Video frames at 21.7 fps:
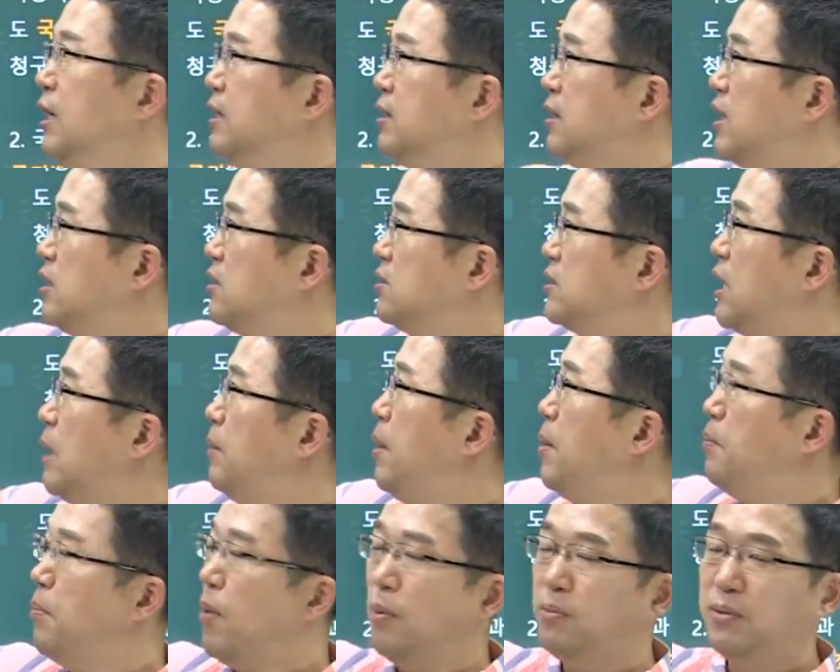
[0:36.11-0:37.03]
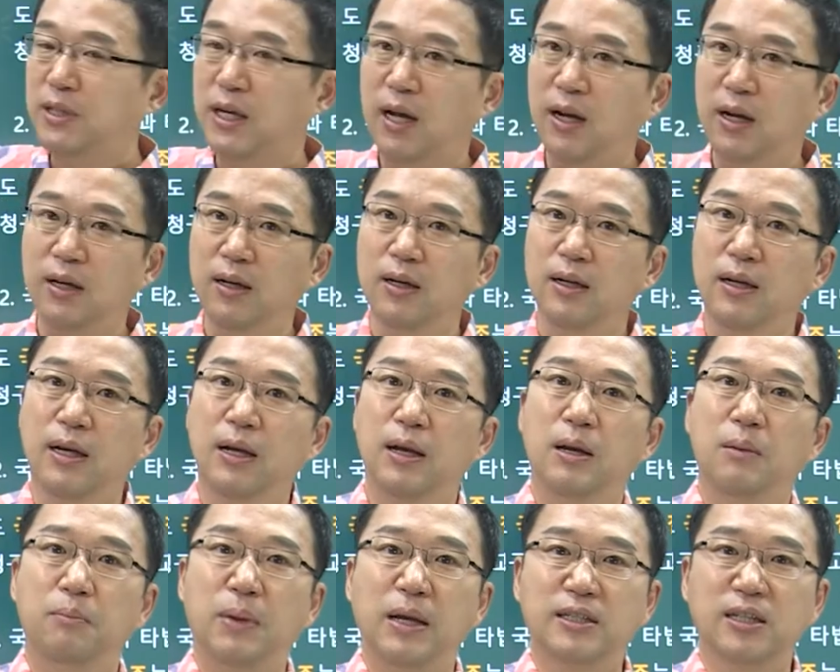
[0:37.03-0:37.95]
따라서 자배법상
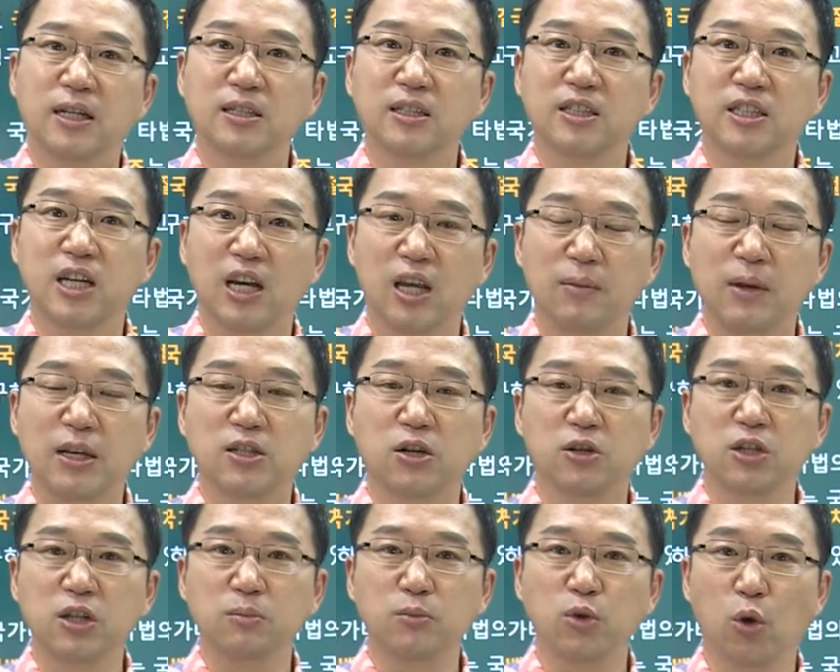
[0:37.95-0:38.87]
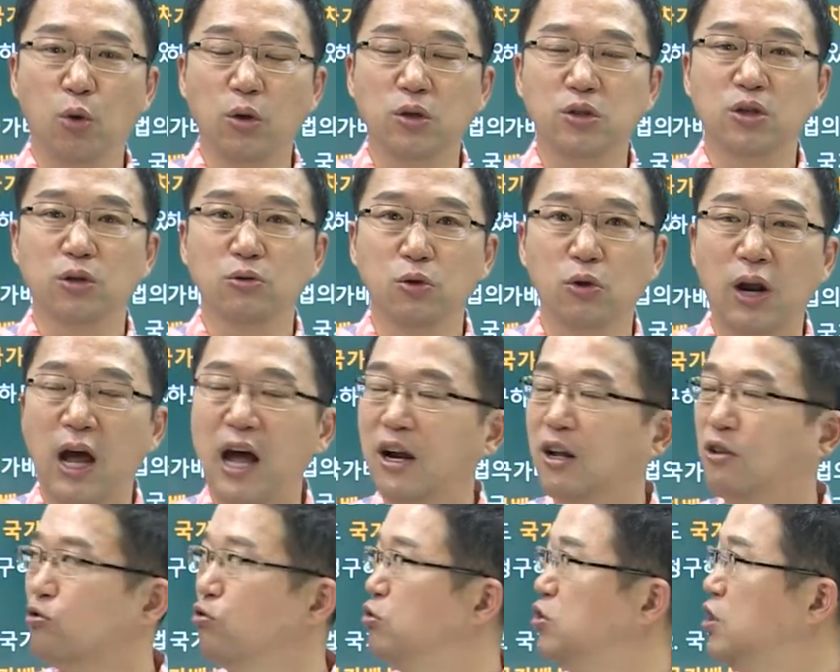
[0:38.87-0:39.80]
배상 책임의 성립 요건 정도는
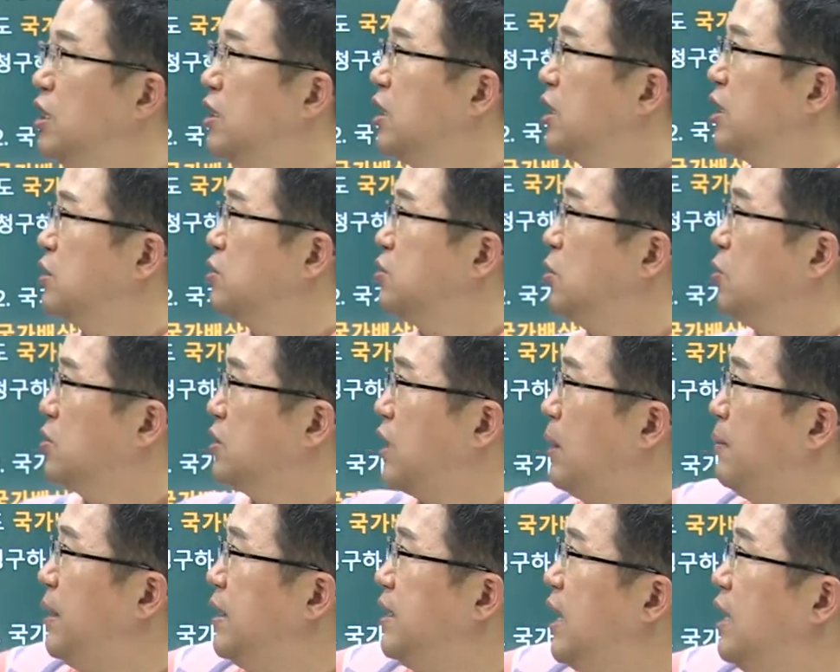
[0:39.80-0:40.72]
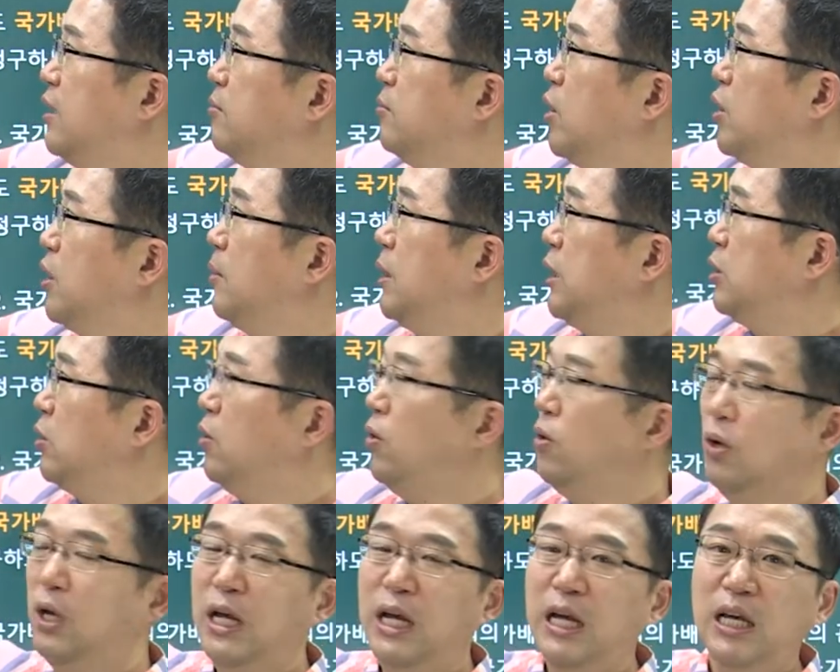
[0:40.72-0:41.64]
알아두셔야 되겠죠. 다만 얘는
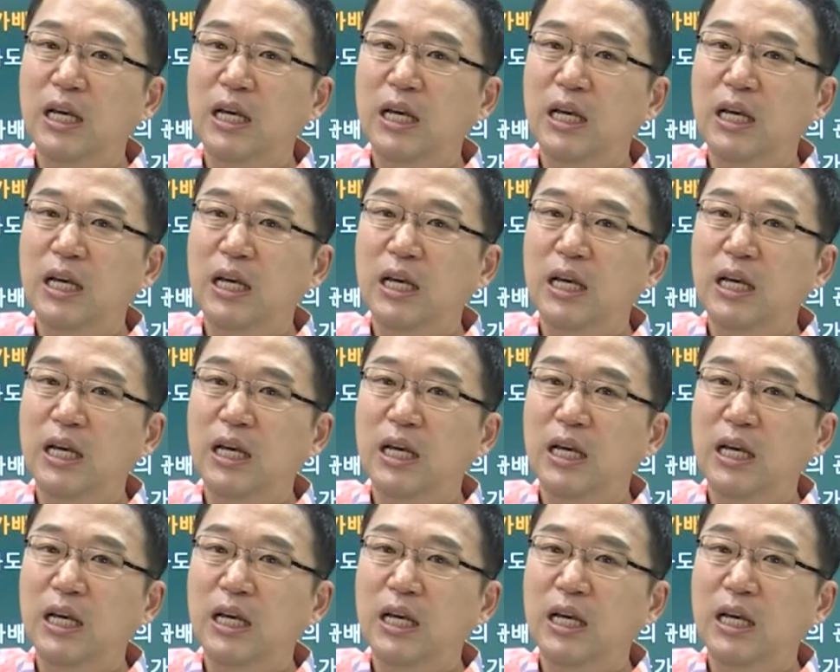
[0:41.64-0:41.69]
뭐냐면요.